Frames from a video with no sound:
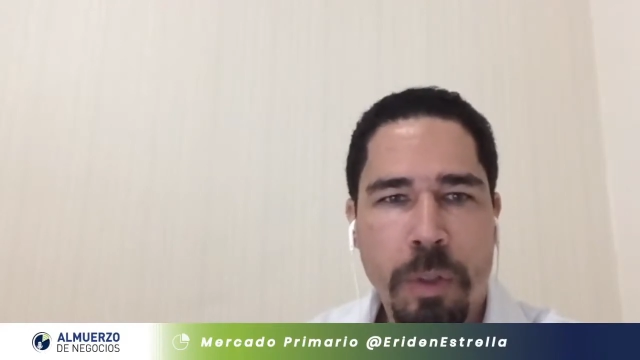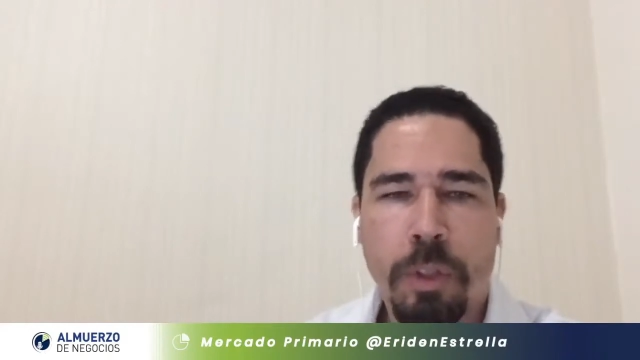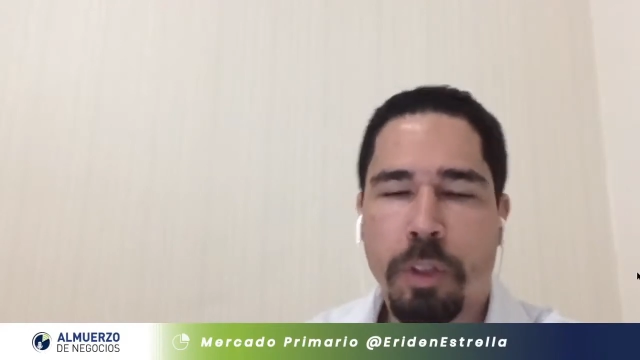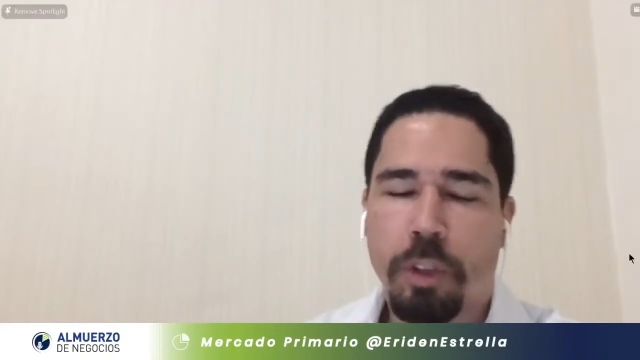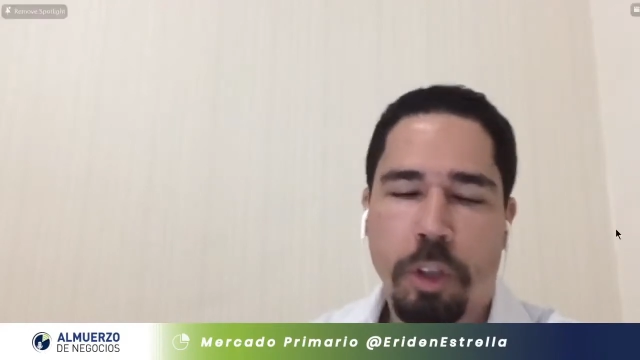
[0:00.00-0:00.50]

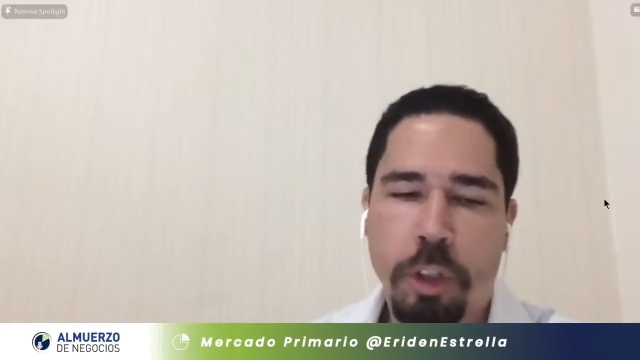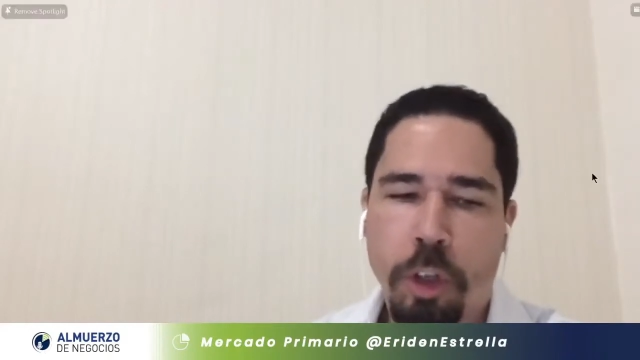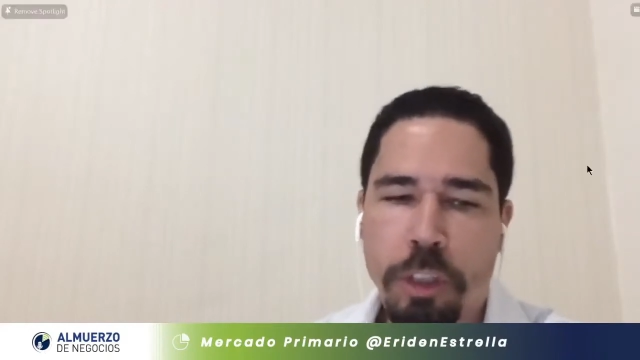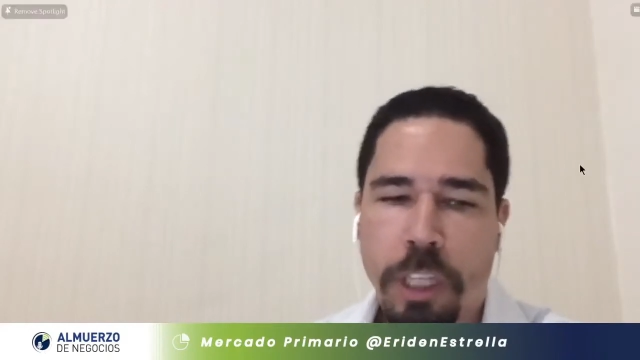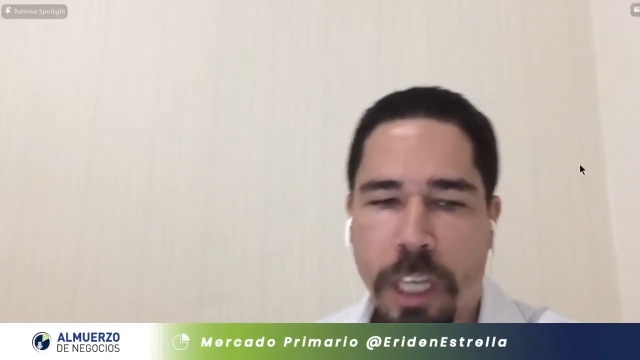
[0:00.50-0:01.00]
Ninguno. No, no
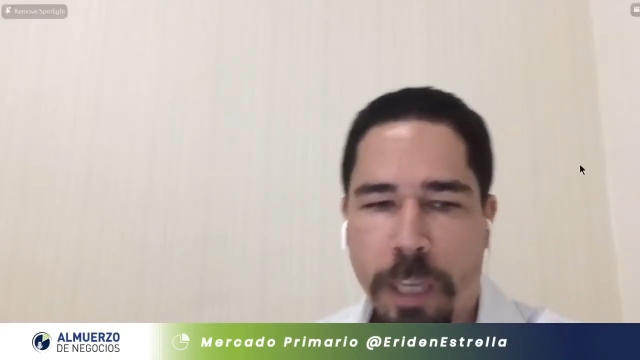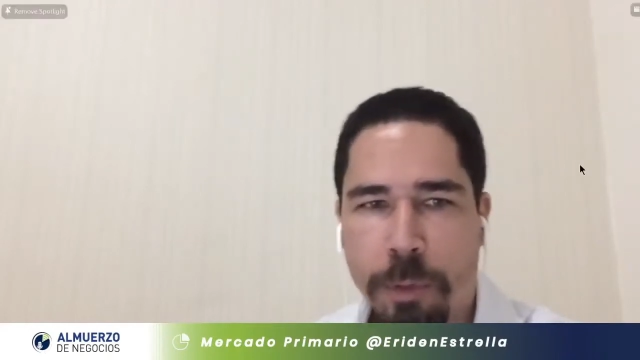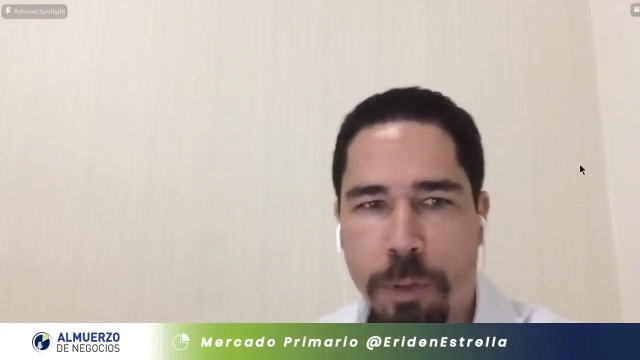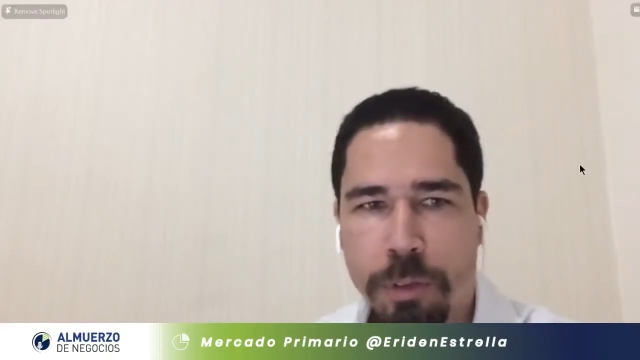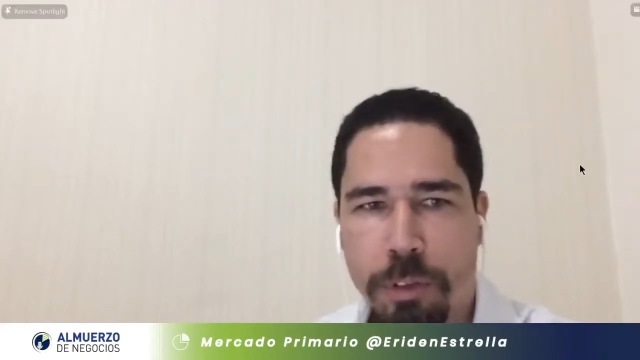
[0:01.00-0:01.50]
lo
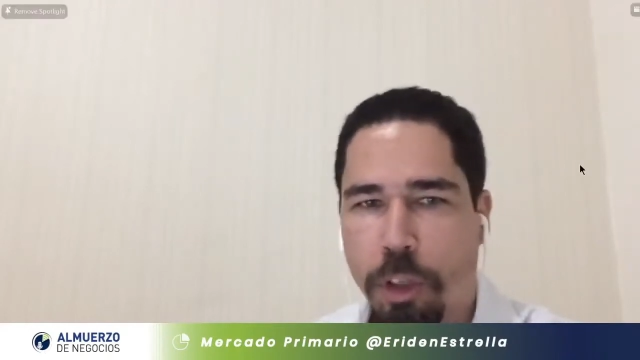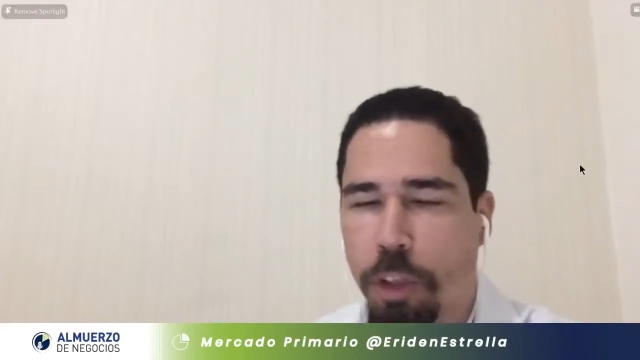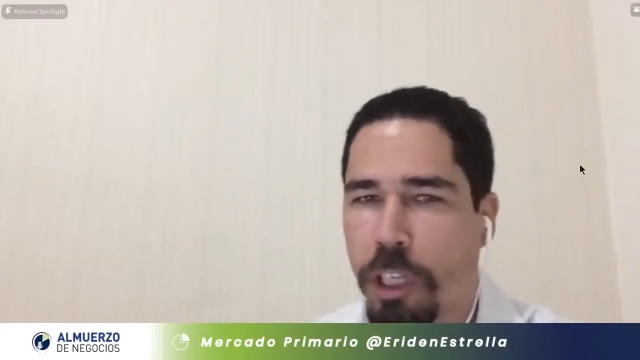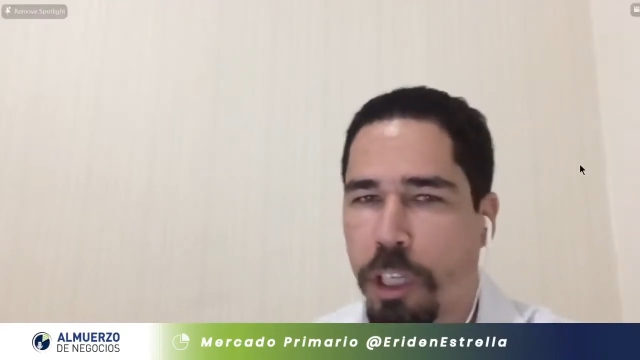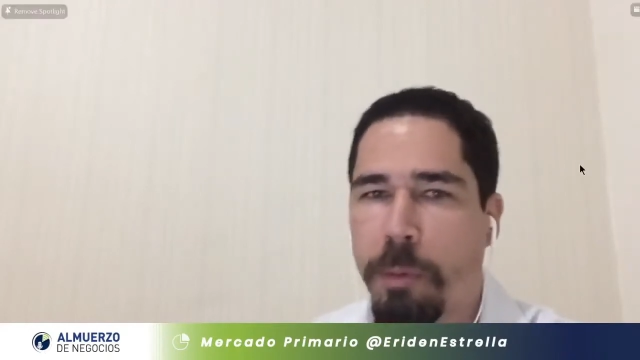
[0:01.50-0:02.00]
tenemos, no
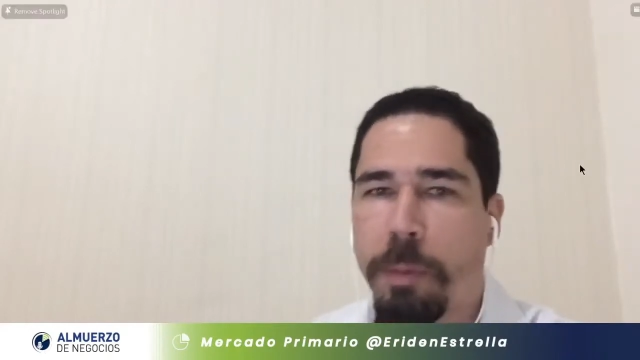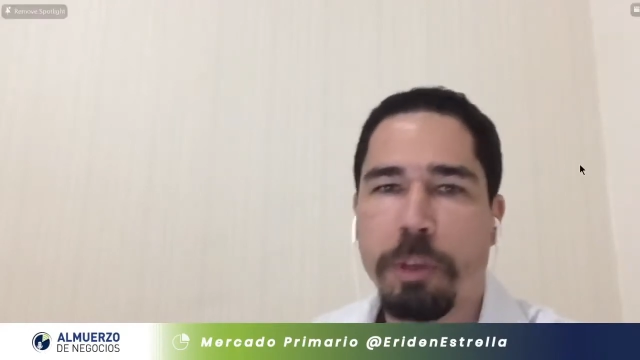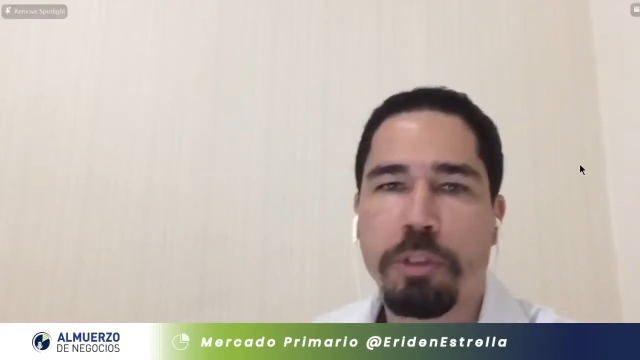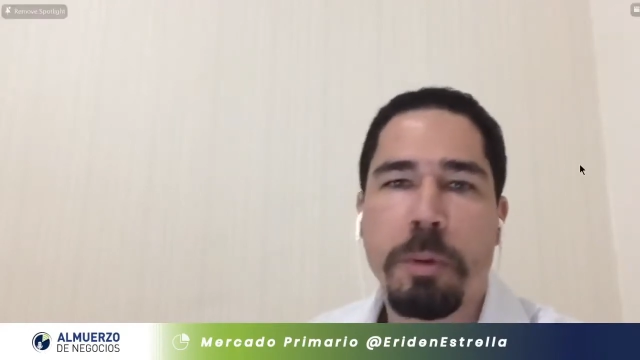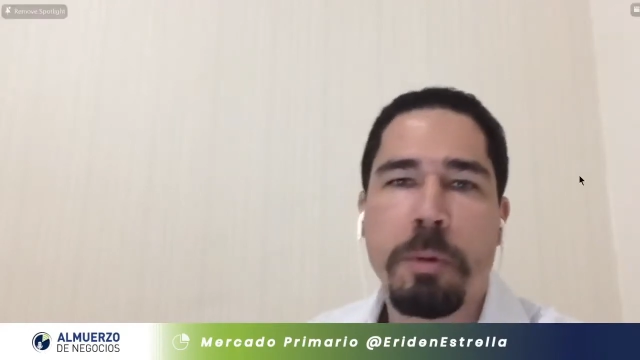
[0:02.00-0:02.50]
lo tenemos,
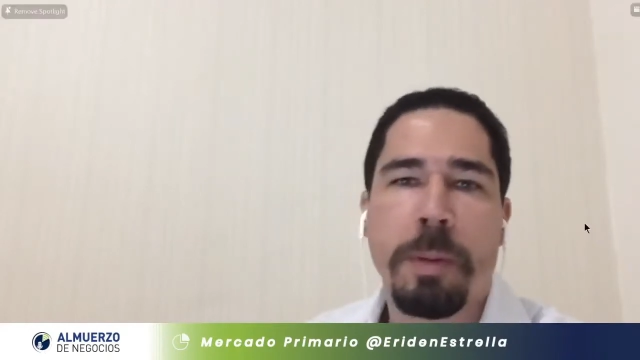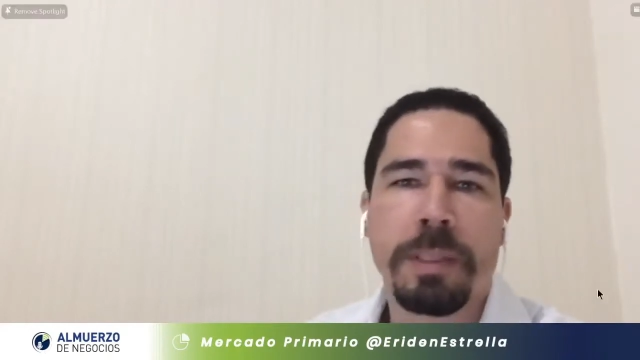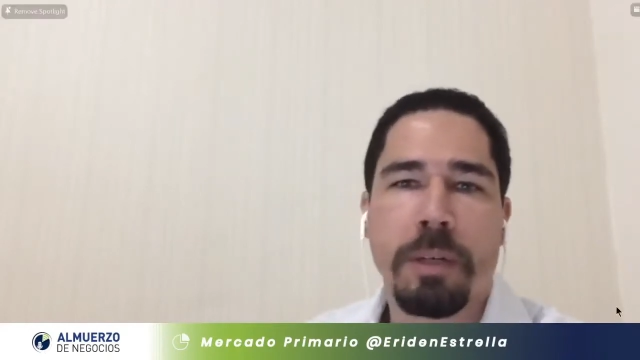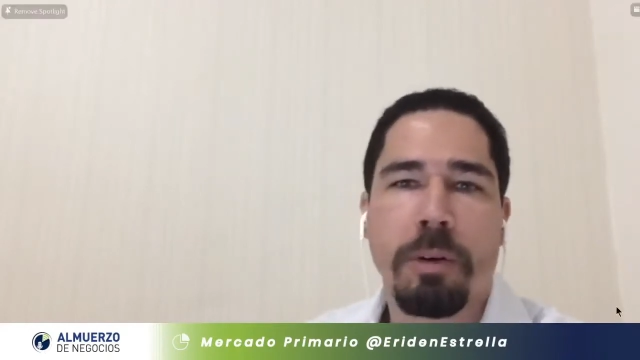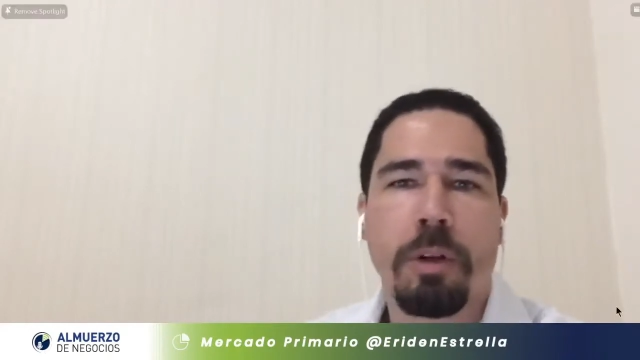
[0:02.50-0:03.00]
pero eso mismo
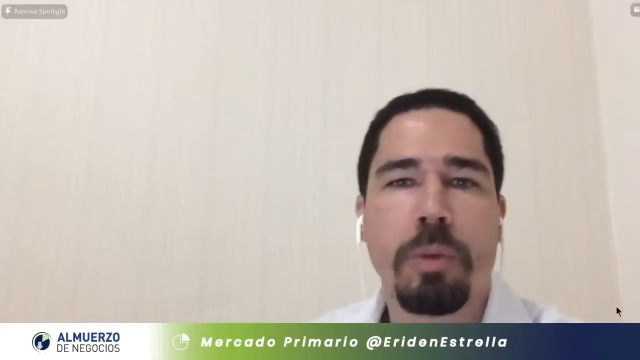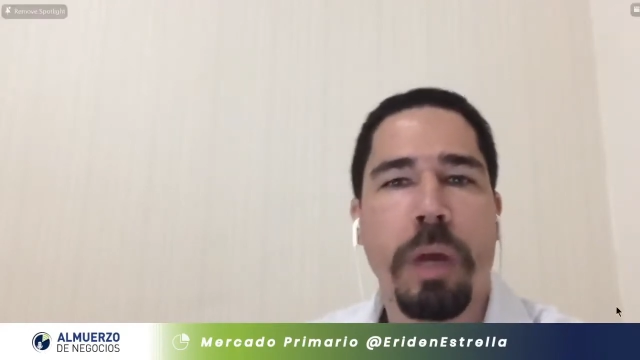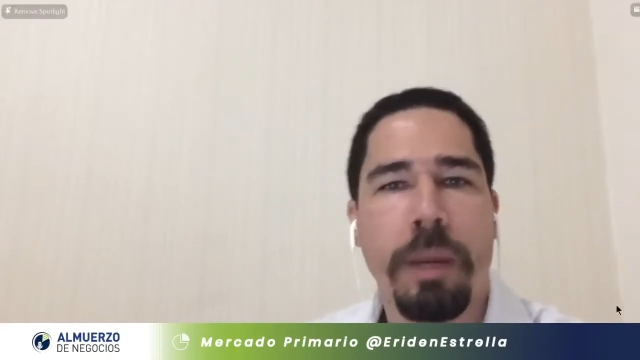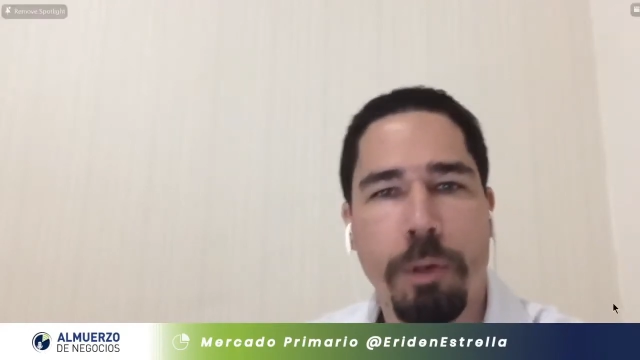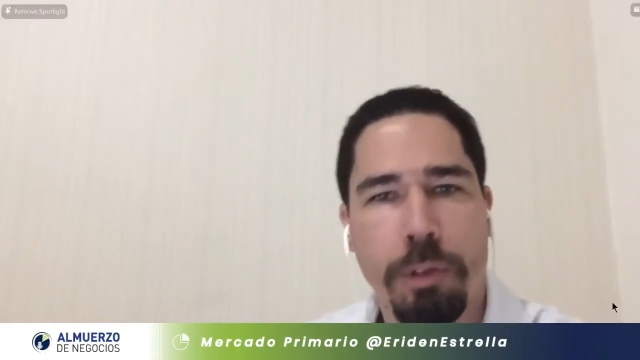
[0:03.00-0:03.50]
pasa con los
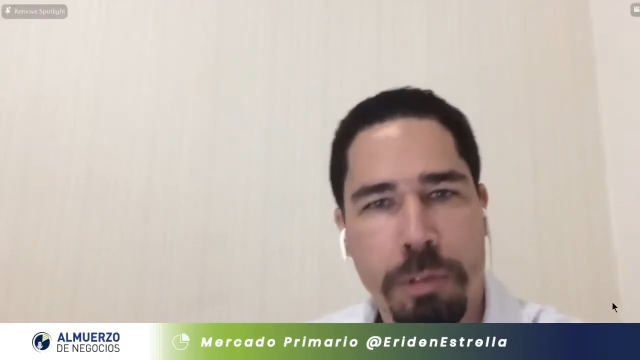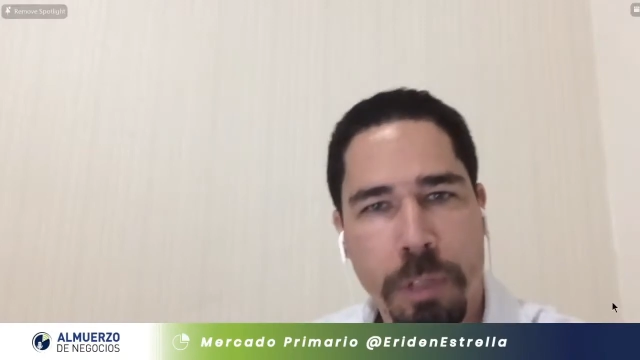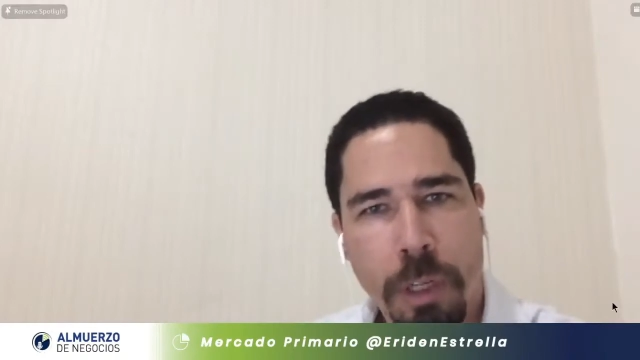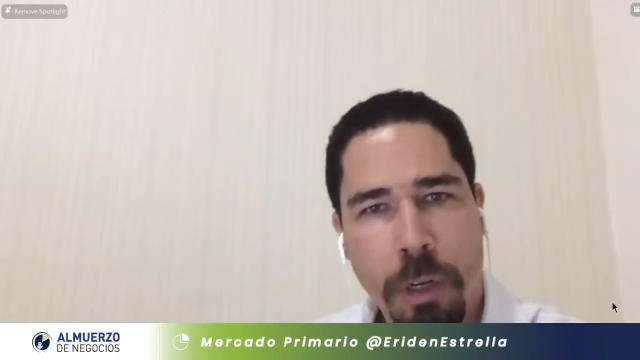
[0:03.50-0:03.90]
huevos.